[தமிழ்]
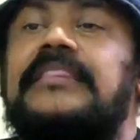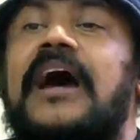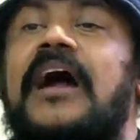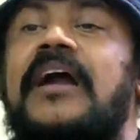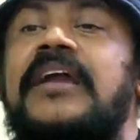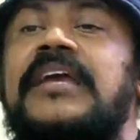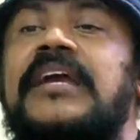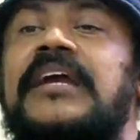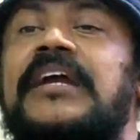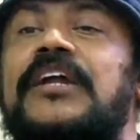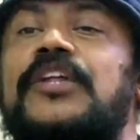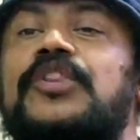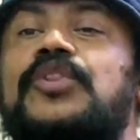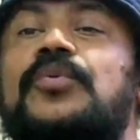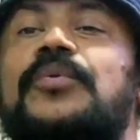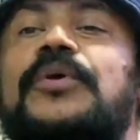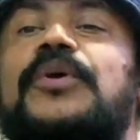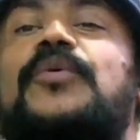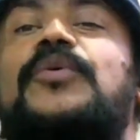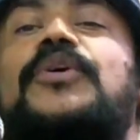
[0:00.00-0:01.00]
தானியங்களை
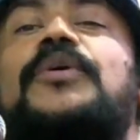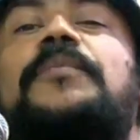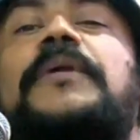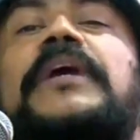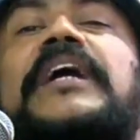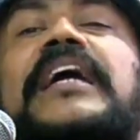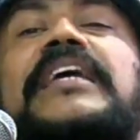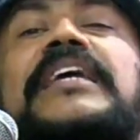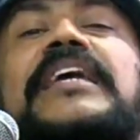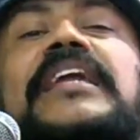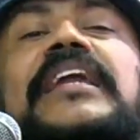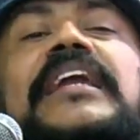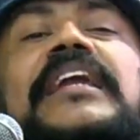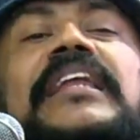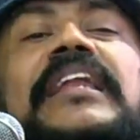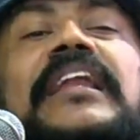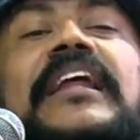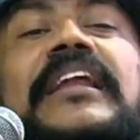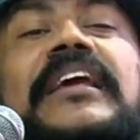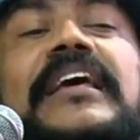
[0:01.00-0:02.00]
தூவிக்கொண்டு இப்படி கையை
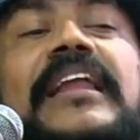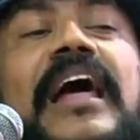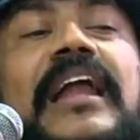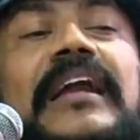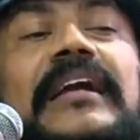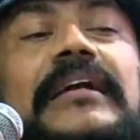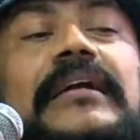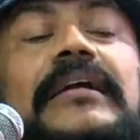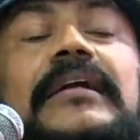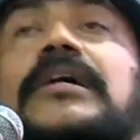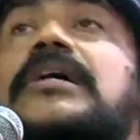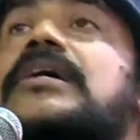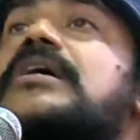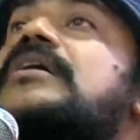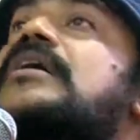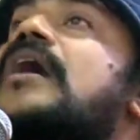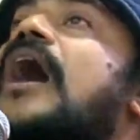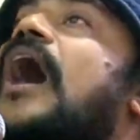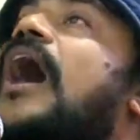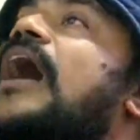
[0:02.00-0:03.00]
நீட்டி நிற்கிறார்கள்
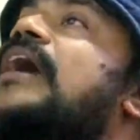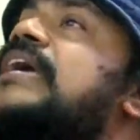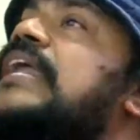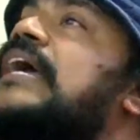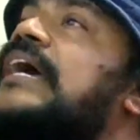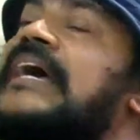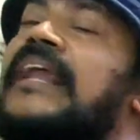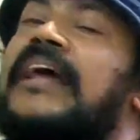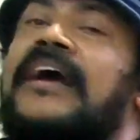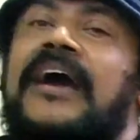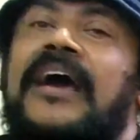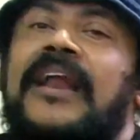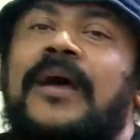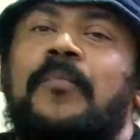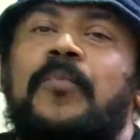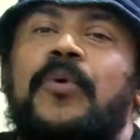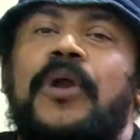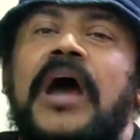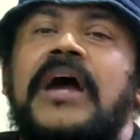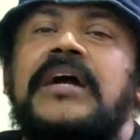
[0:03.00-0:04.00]
ஆயிரக்கணக்கான
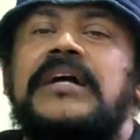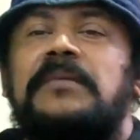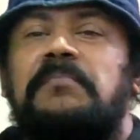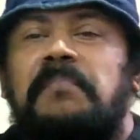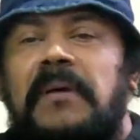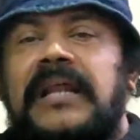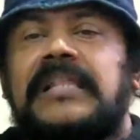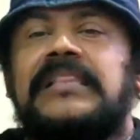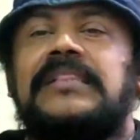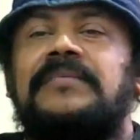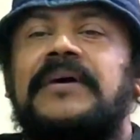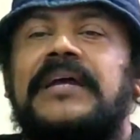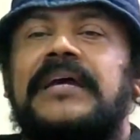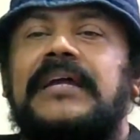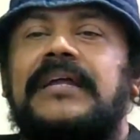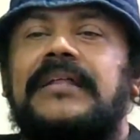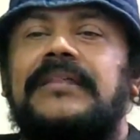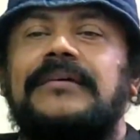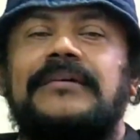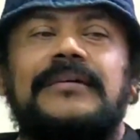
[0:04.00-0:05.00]
புறாக்கள் பறந்து
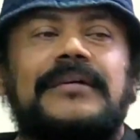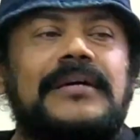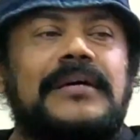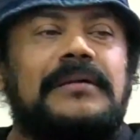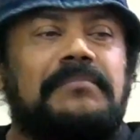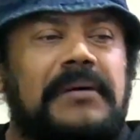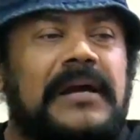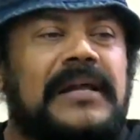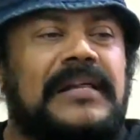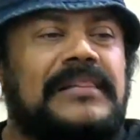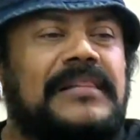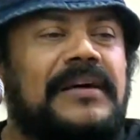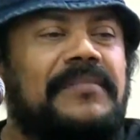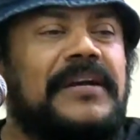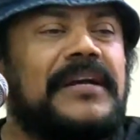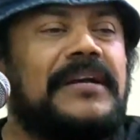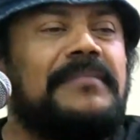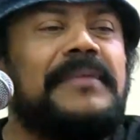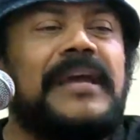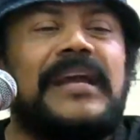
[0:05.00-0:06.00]
வருகிறது பறந்து
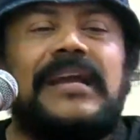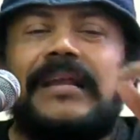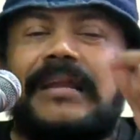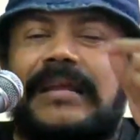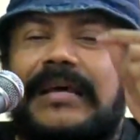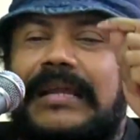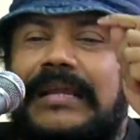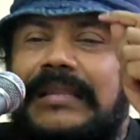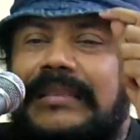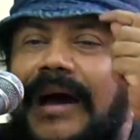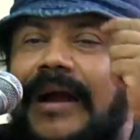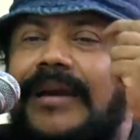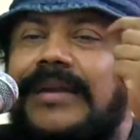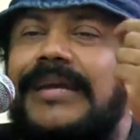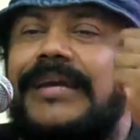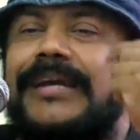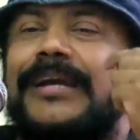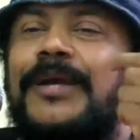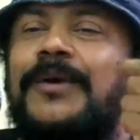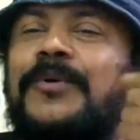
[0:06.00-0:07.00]
அவர்கள் மேல் இருக்கிற
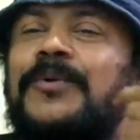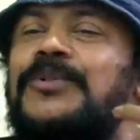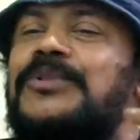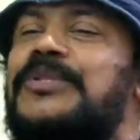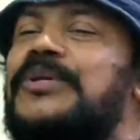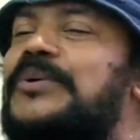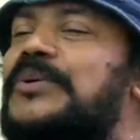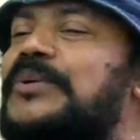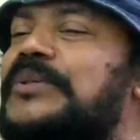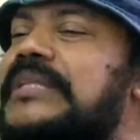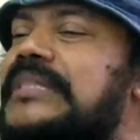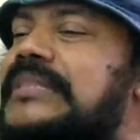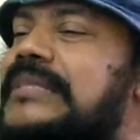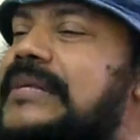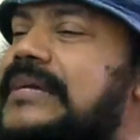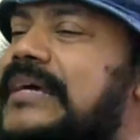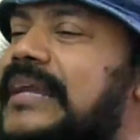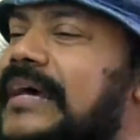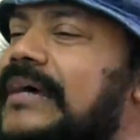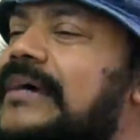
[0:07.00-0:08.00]
தானியங்களை கொத்தி கொத்தி
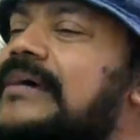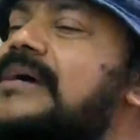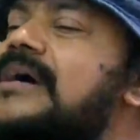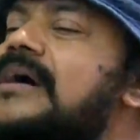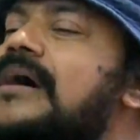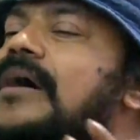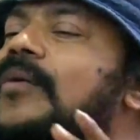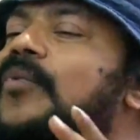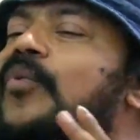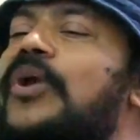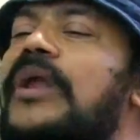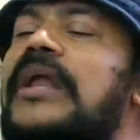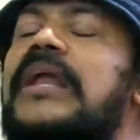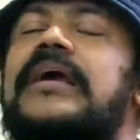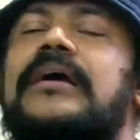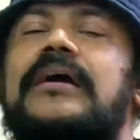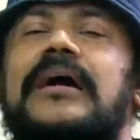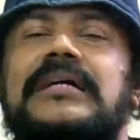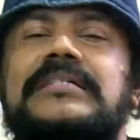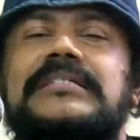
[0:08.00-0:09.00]
தின்கிற கொள்ளை
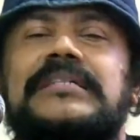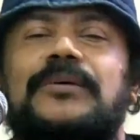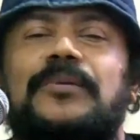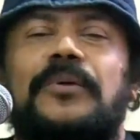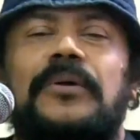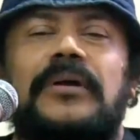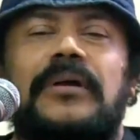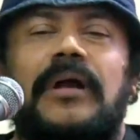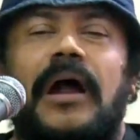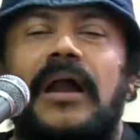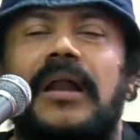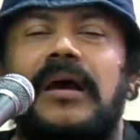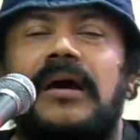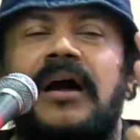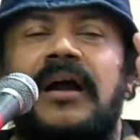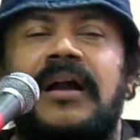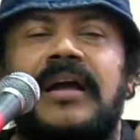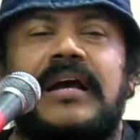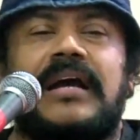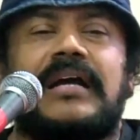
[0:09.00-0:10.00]
காட்சிக்குள்
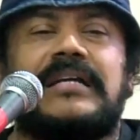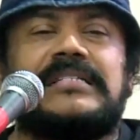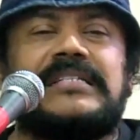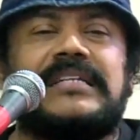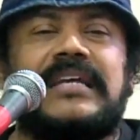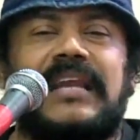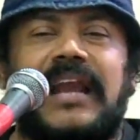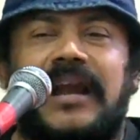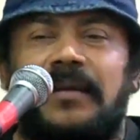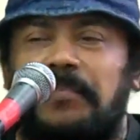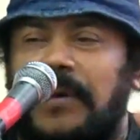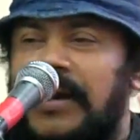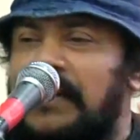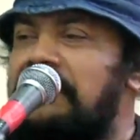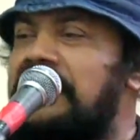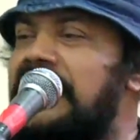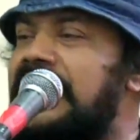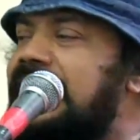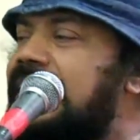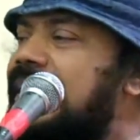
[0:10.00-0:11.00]
அழகான காட்சியை நான்
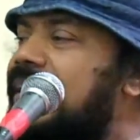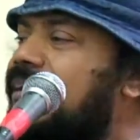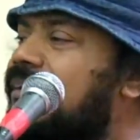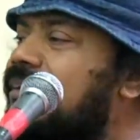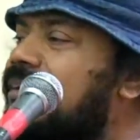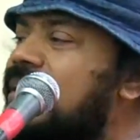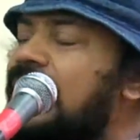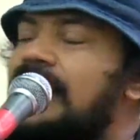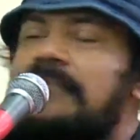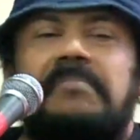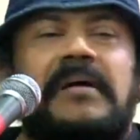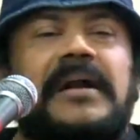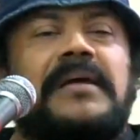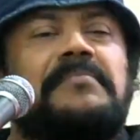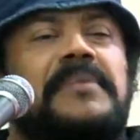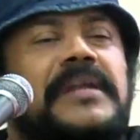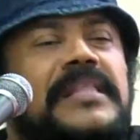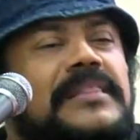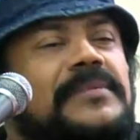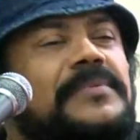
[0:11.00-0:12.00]
படம் பிடித்தேன் படம்
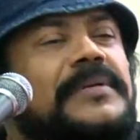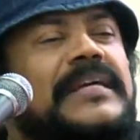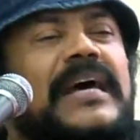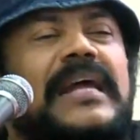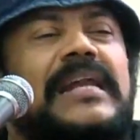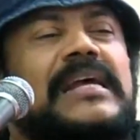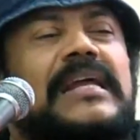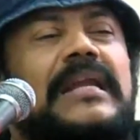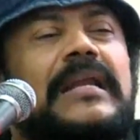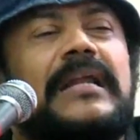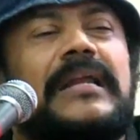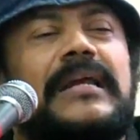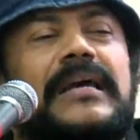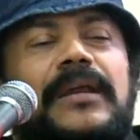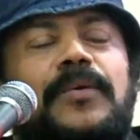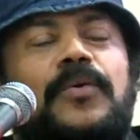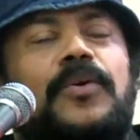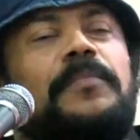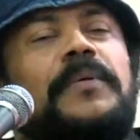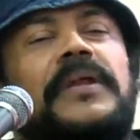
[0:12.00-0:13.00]
பிடித்துவிட்டு அருகில்
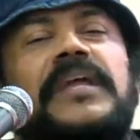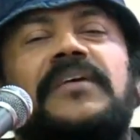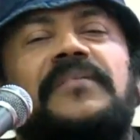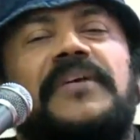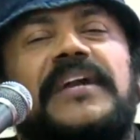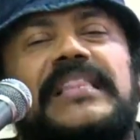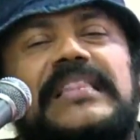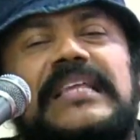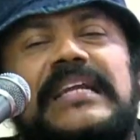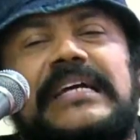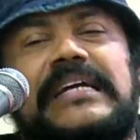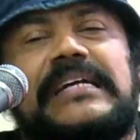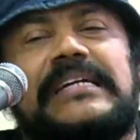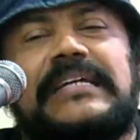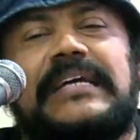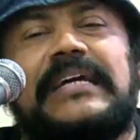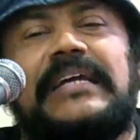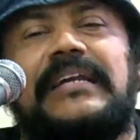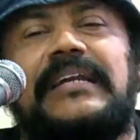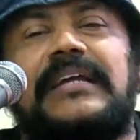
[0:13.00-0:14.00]
இருக்கிற ஒரு பெரியவரிடத்தில்
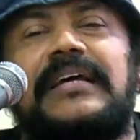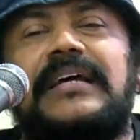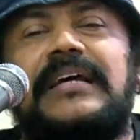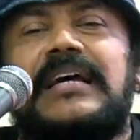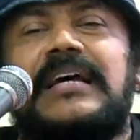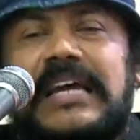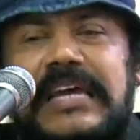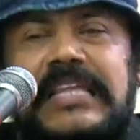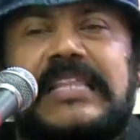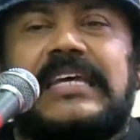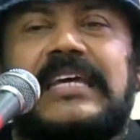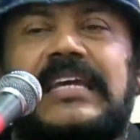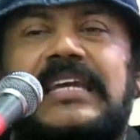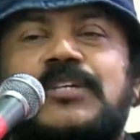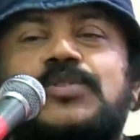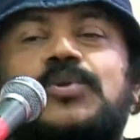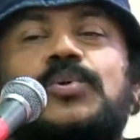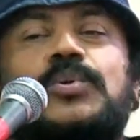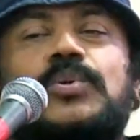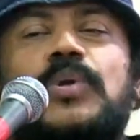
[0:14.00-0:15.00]
கேட்டேன் இது என்ன
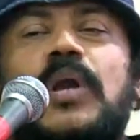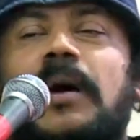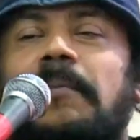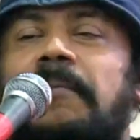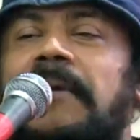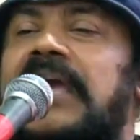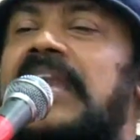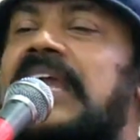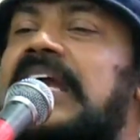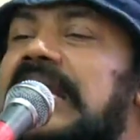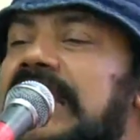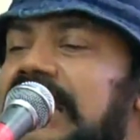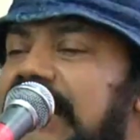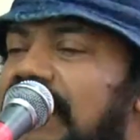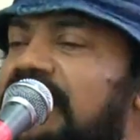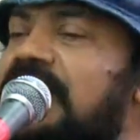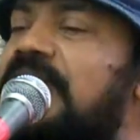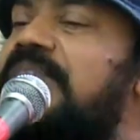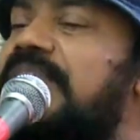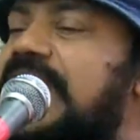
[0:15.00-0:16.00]
சுற்றுலா பயணிகளை
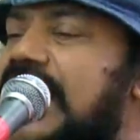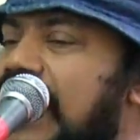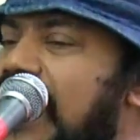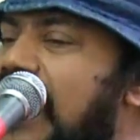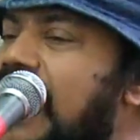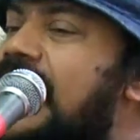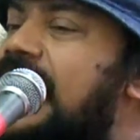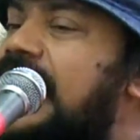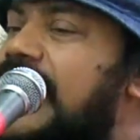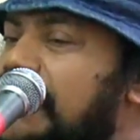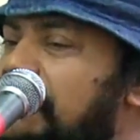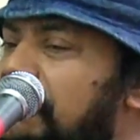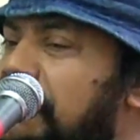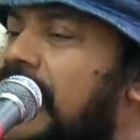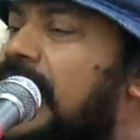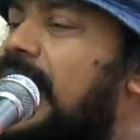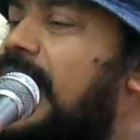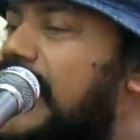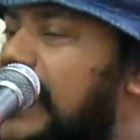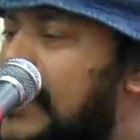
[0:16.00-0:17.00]
கவர்வதற்கான
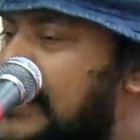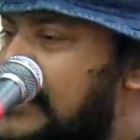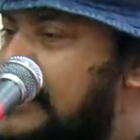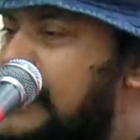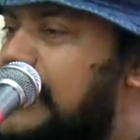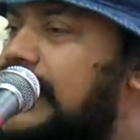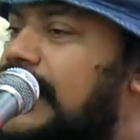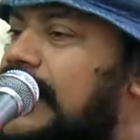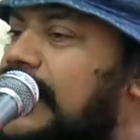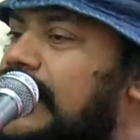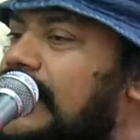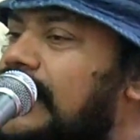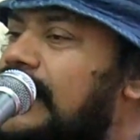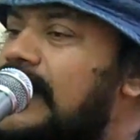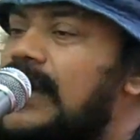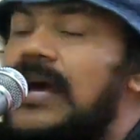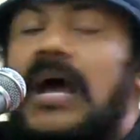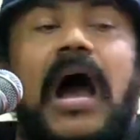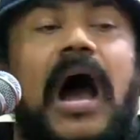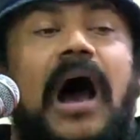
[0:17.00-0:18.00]
ஏற்பாடா என்று கேட்டேன்
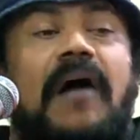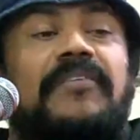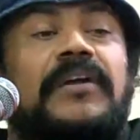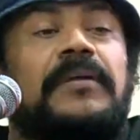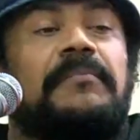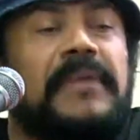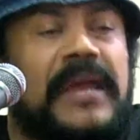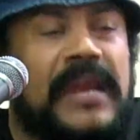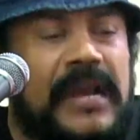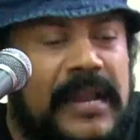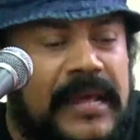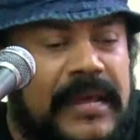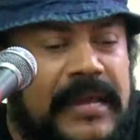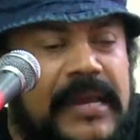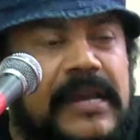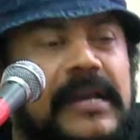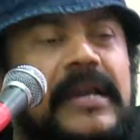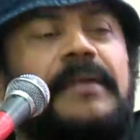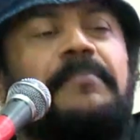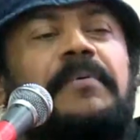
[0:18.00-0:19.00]
அவர் மேலே
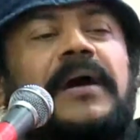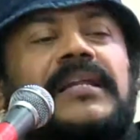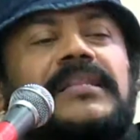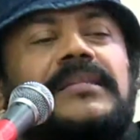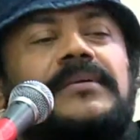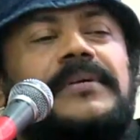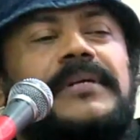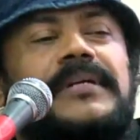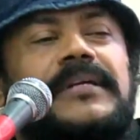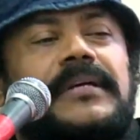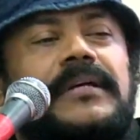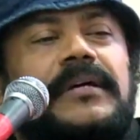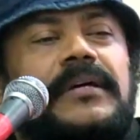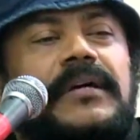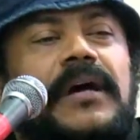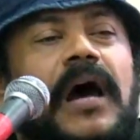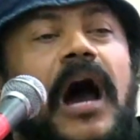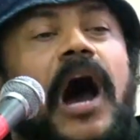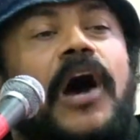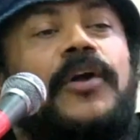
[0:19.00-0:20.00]
கீழே பார்த்துவிட்டு
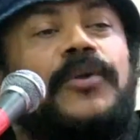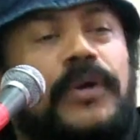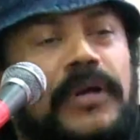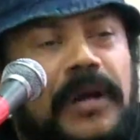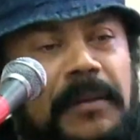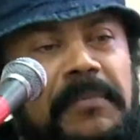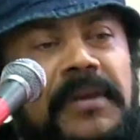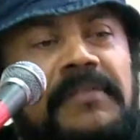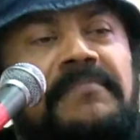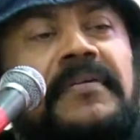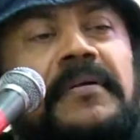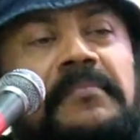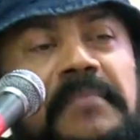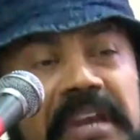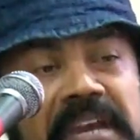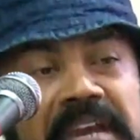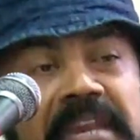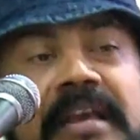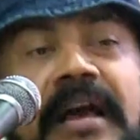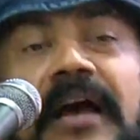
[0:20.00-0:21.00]
ஆர் யூ கம்மிங் ஃப்ரம்
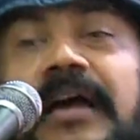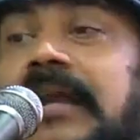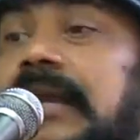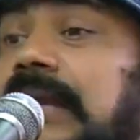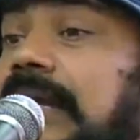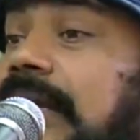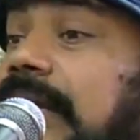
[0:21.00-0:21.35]
இந்தியா என்று